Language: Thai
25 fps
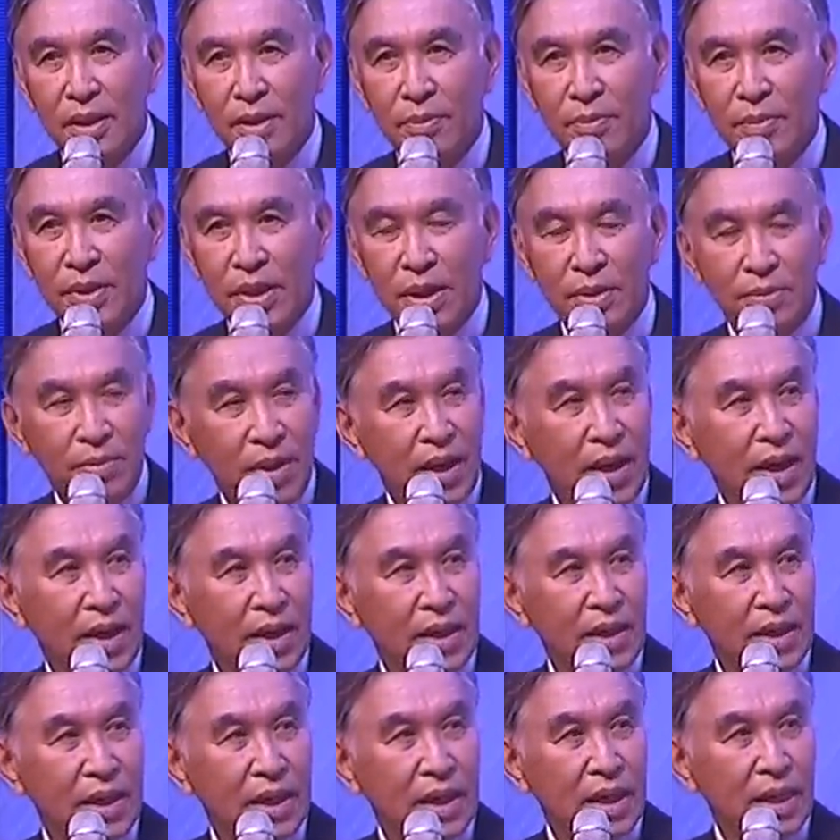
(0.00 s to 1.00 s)
เมียนมา
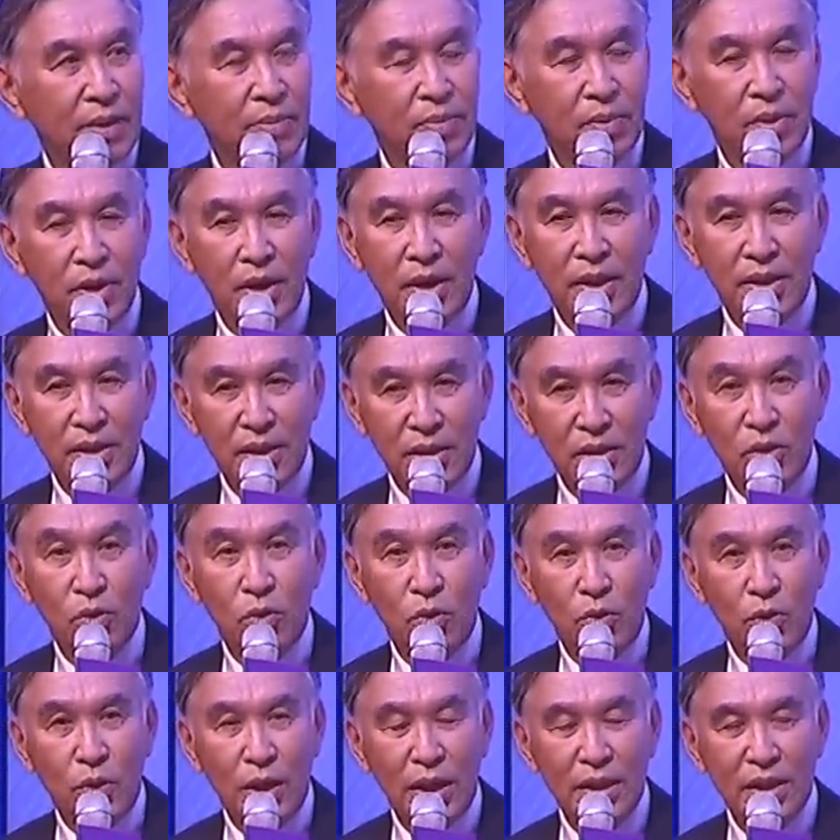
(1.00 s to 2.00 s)
เนี่ยนะครับก็จะโต
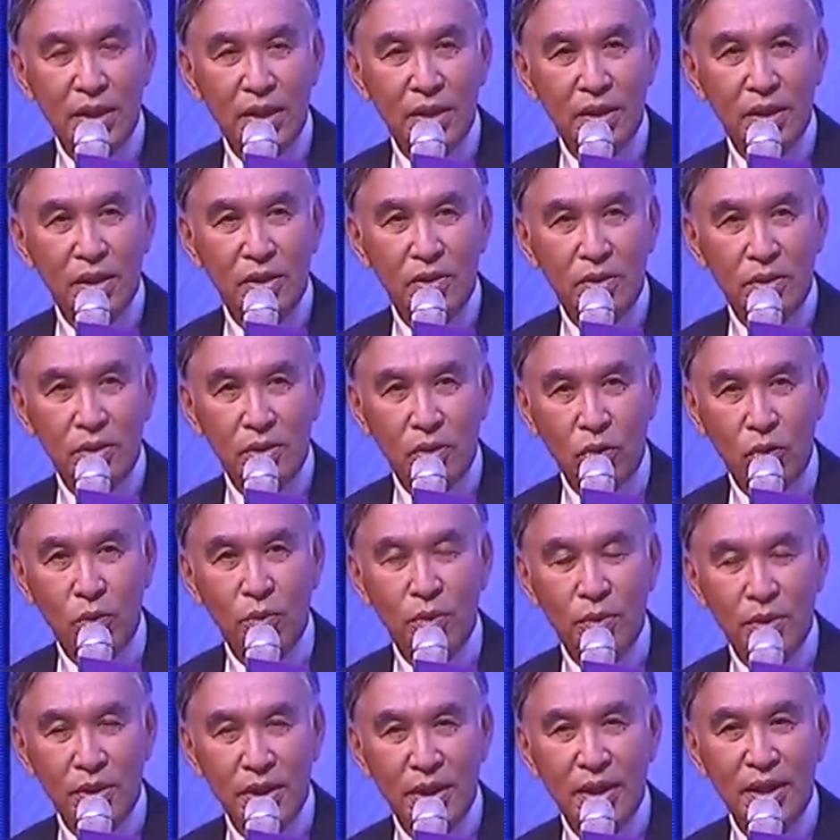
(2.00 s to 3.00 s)
อาจจะโต
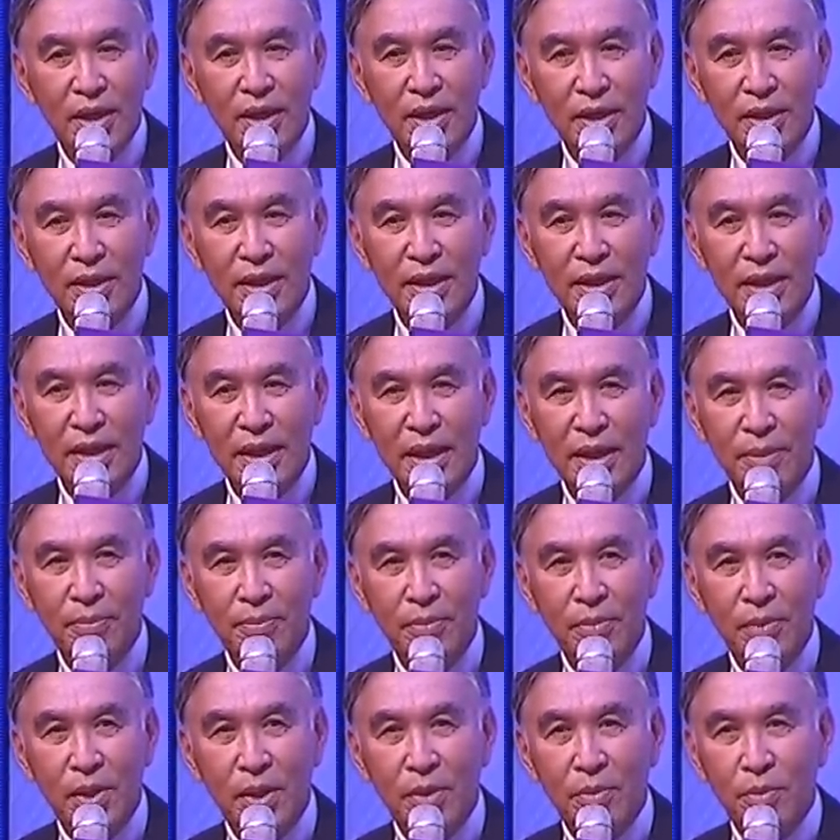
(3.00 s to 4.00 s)
ขึ้นเรื่อยๆนะครับ
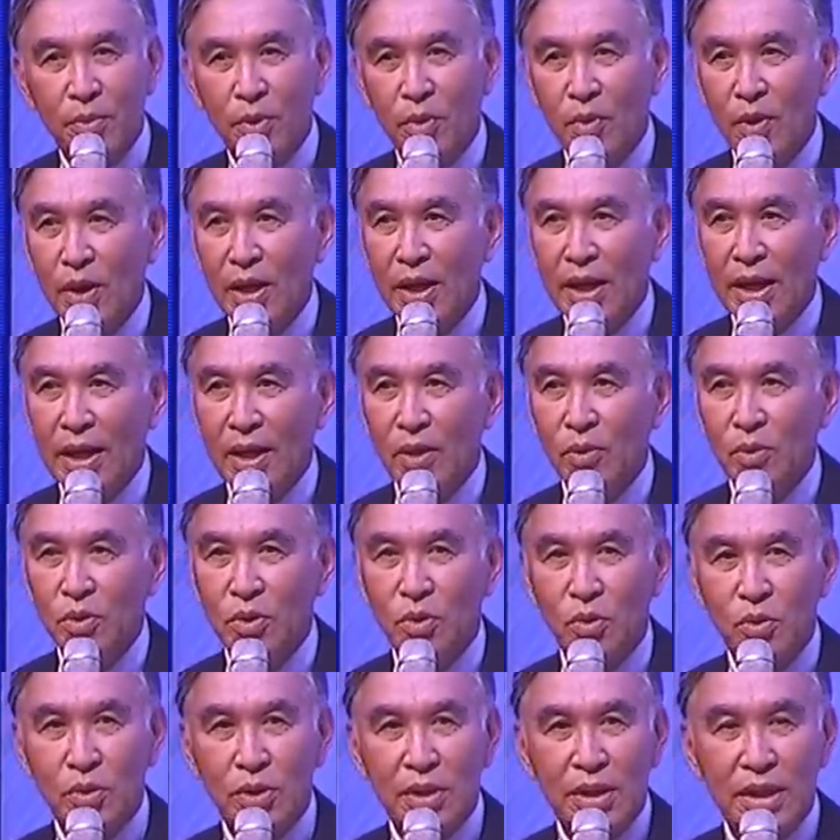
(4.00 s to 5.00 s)
เพราะว่าการลง
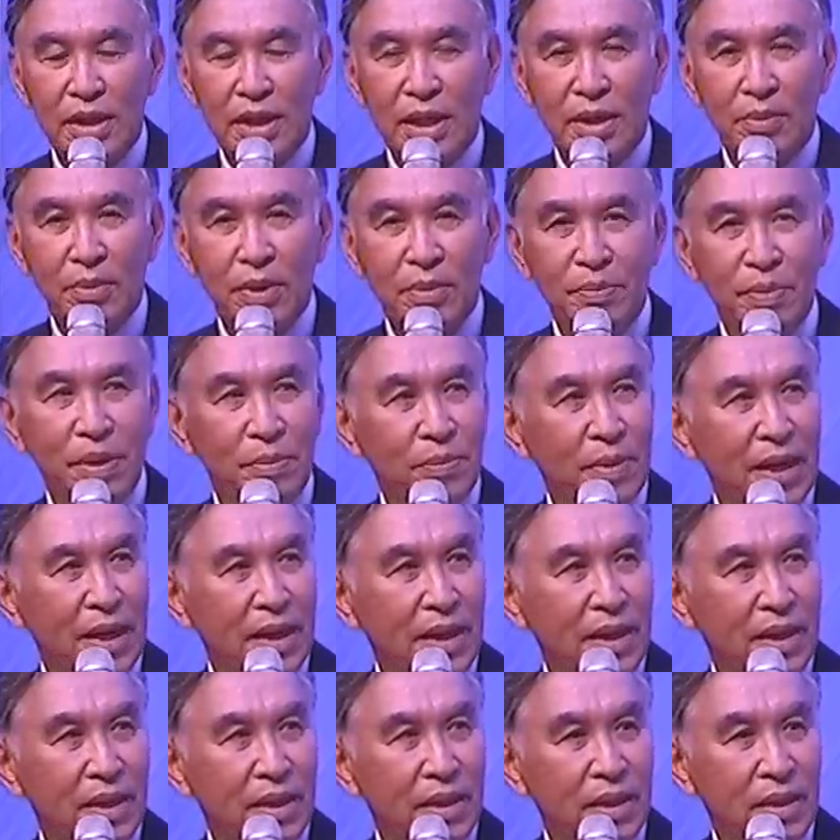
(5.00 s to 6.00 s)
ทุนที่เข้าไปให
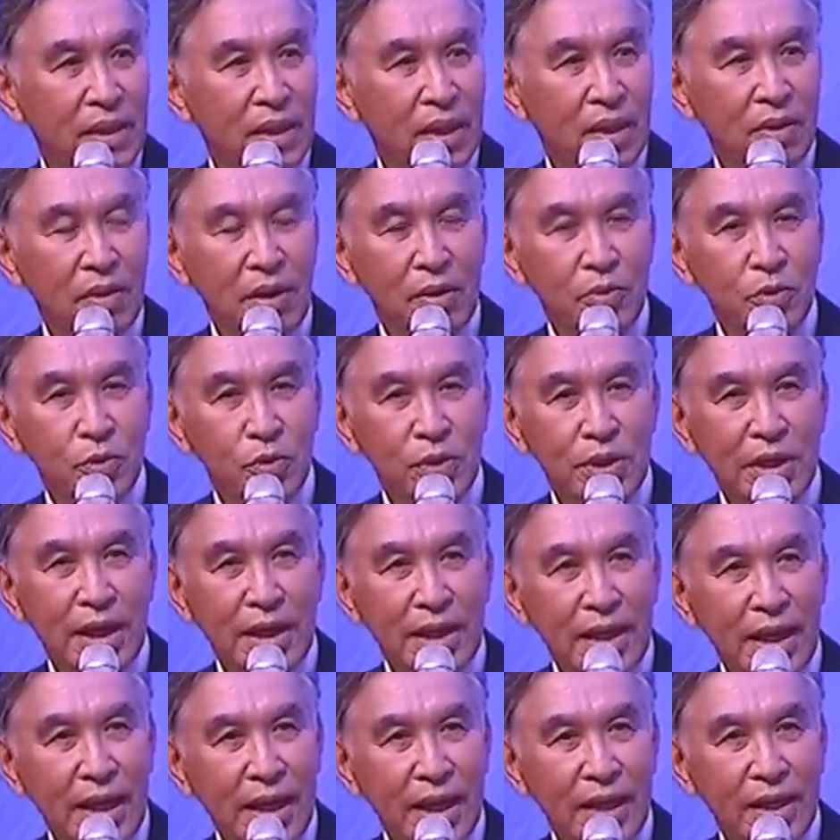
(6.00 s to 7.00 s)
ม่ๆแล้วเราอยู่ชาย
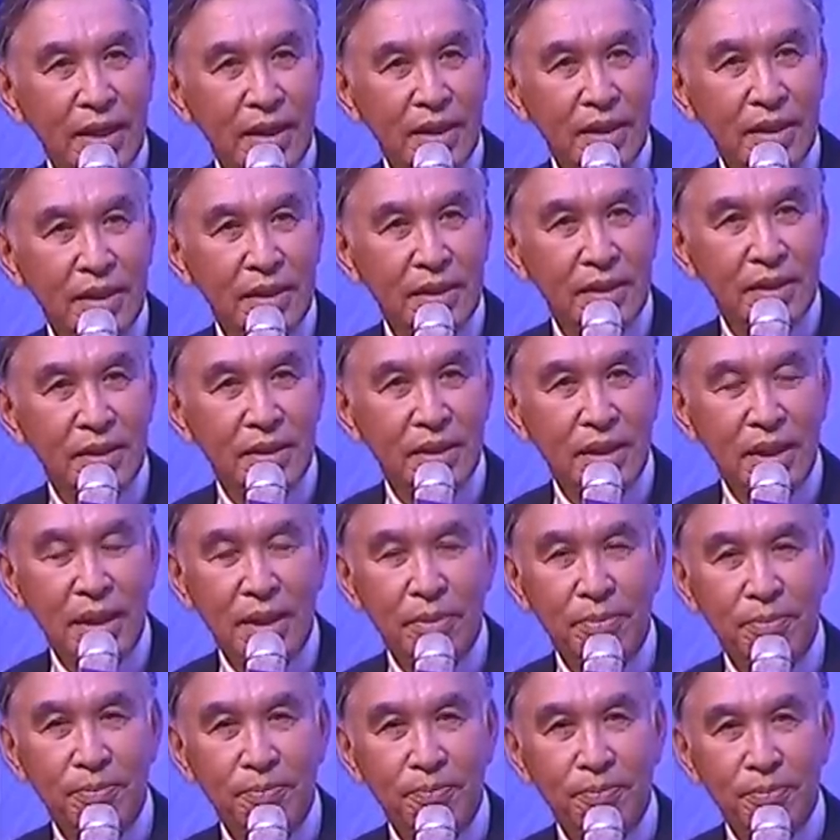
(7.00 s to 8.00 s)
แดนนะครับ